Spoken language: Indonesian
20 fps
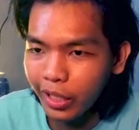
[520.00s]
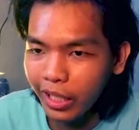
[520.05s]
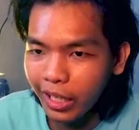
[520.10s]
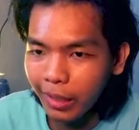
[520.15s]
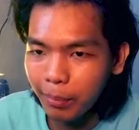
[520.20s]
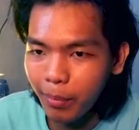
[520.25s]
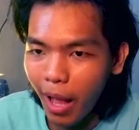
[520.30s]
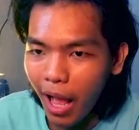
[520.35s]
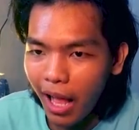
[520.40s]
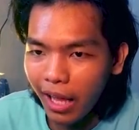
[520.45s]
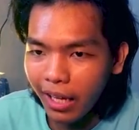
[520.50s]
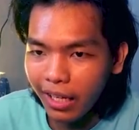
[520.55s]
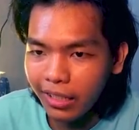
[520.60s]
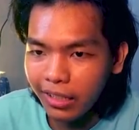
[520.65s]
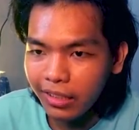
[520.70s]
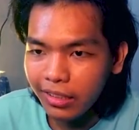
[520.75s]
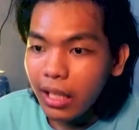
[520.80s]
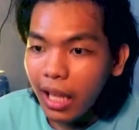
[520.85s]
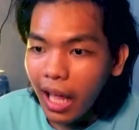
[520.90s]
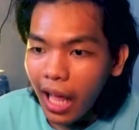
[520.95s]
Deket
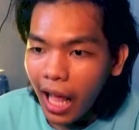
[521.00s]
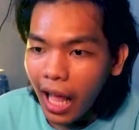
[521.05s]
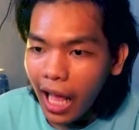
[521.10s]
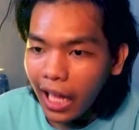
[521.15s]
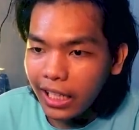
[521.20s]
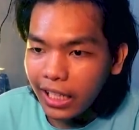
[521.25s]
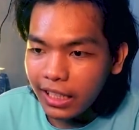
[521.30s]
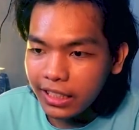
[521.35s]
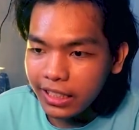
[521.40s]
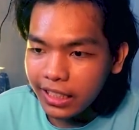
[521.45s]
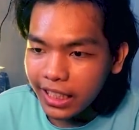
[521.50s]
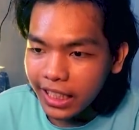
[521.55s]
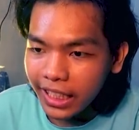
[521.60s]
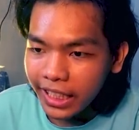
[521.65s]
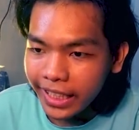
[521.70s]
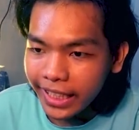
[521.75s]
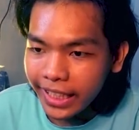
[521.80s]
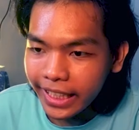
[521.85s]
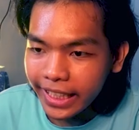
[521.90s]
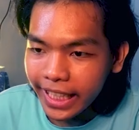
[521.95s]
banget. Nah, ada si
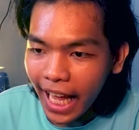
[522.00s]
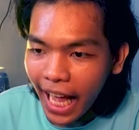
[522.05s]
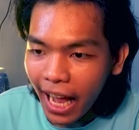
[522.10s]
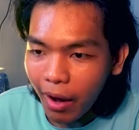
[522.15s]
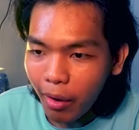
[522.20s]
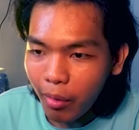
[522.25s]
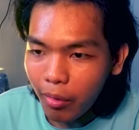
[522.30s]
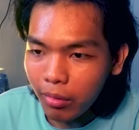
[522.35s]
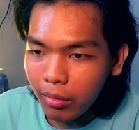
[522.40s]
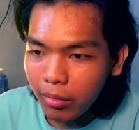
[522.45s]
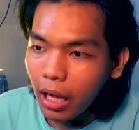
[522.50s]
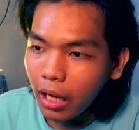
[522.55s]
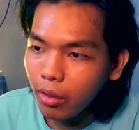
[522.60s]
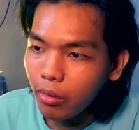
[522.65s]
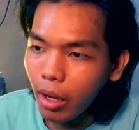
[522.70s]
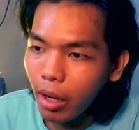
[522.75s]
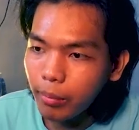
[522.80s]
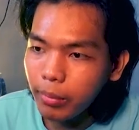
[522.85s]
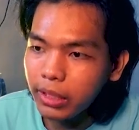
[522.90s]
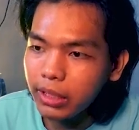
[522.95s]
hijau.
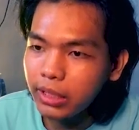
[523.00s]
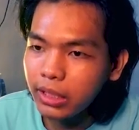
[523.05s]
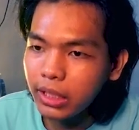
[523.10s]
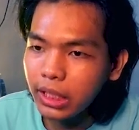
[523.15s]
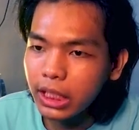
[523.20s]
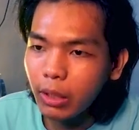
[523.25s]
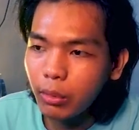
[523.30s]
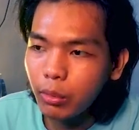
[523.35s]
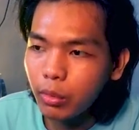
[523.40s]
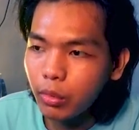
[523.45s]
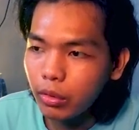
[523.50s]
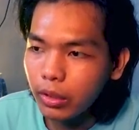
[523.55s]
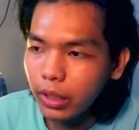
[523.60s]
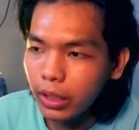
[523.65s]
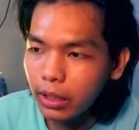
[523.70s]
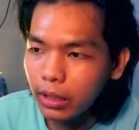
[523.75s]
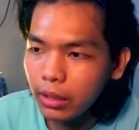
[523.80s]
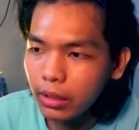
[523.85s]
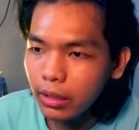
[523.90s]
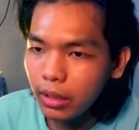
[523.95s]
Aku ambil si hijau dulu deh.